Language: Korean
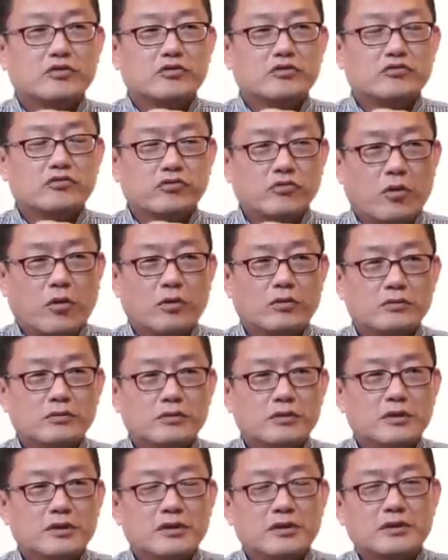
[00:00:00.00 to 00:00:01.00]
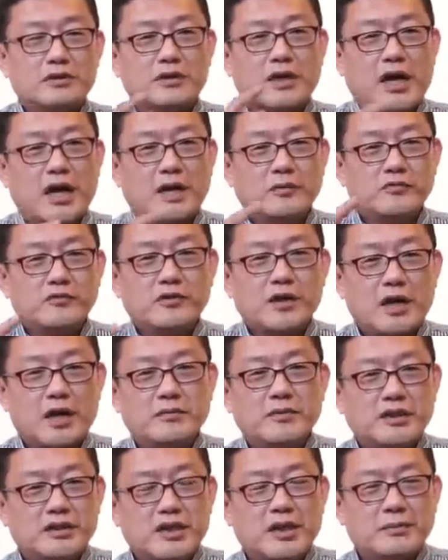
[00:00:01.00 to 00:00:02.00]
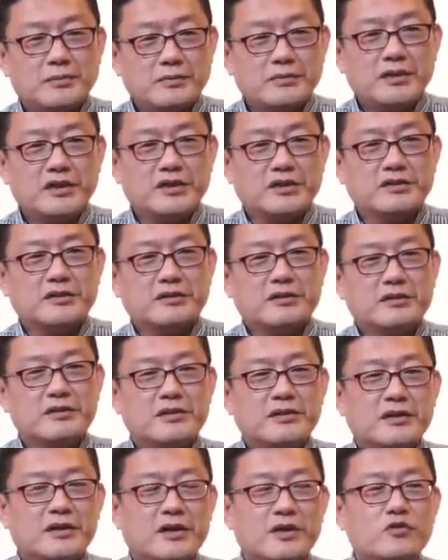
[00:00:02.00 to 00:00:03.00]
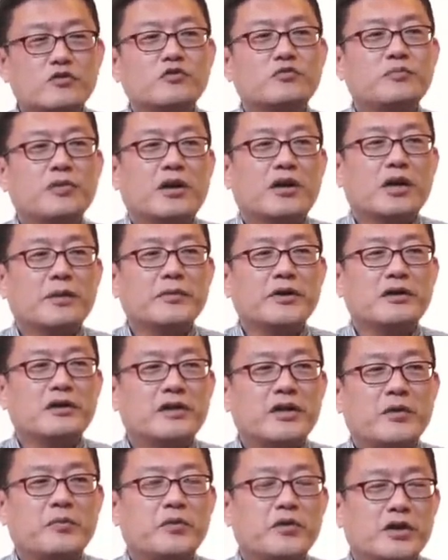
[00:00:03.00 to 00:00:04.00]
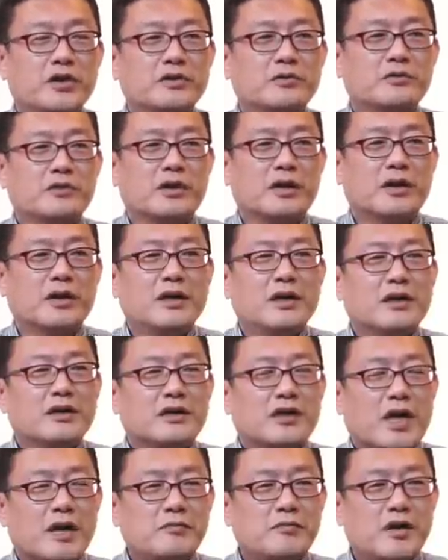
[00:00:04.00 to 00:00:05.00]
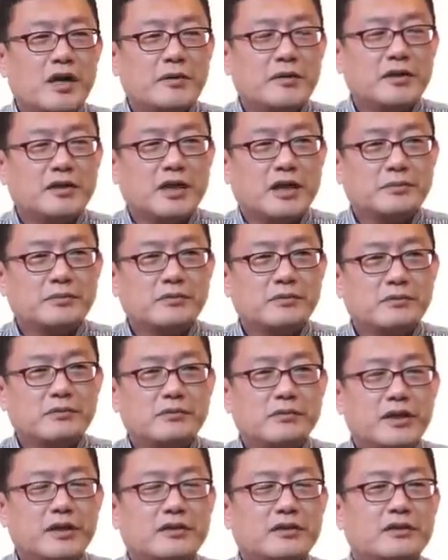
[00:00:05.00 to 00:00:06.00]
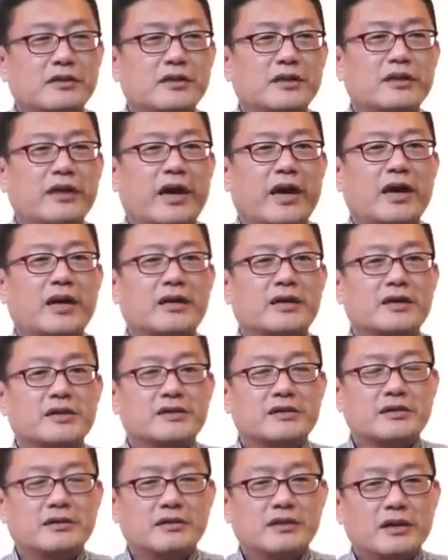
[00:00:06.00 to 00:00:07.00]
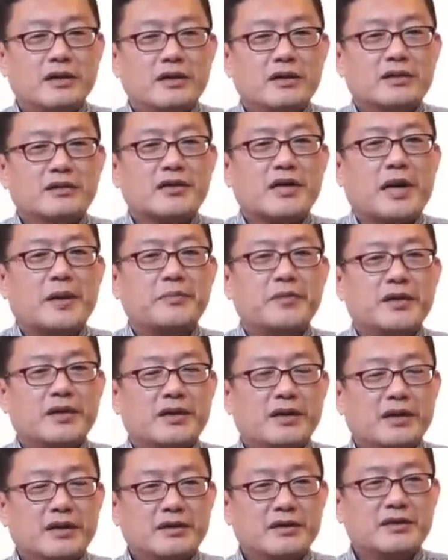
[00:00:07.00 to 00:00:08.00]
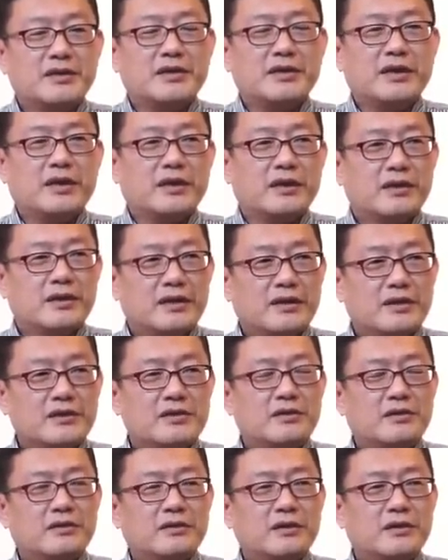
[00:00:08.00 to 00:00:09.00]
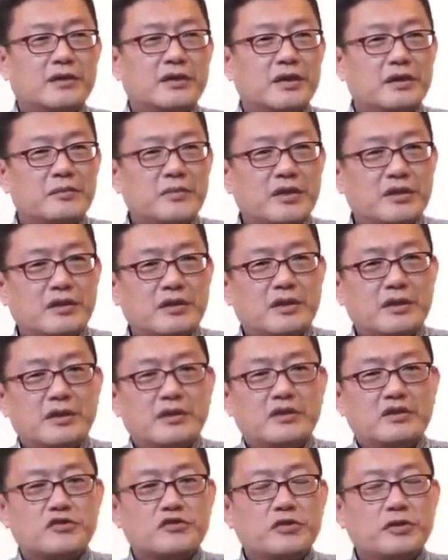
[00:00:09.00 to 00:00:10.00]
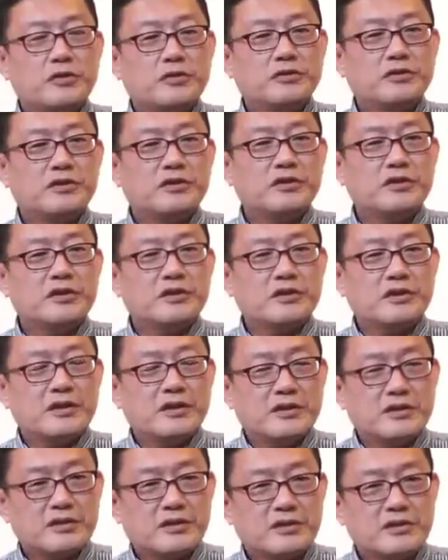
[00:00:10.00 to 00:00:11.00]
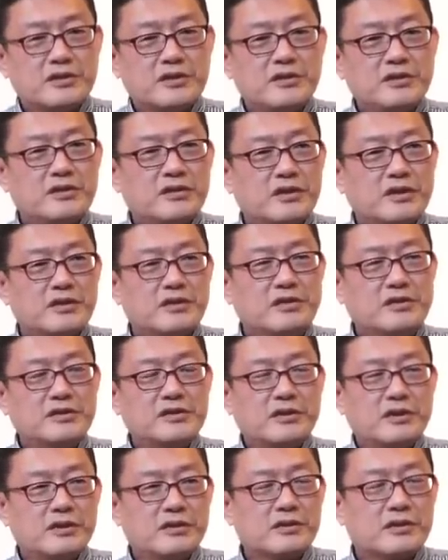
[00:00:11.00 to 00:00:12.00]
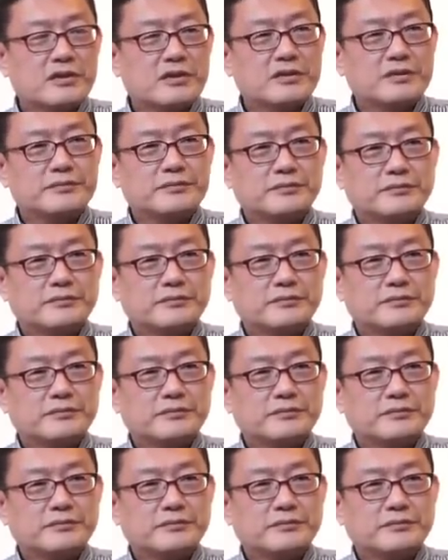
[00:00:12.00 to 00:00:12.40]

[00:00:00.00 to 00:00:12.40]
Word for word: 구공. 나무아미타불 이 여섯 글자가 육바라미를 대표하는구나. 나무아미타불 했더니 내 안에서 자비가, 지혜가, 정의감이, 수용 능력이, 정진력이 들썩이더라.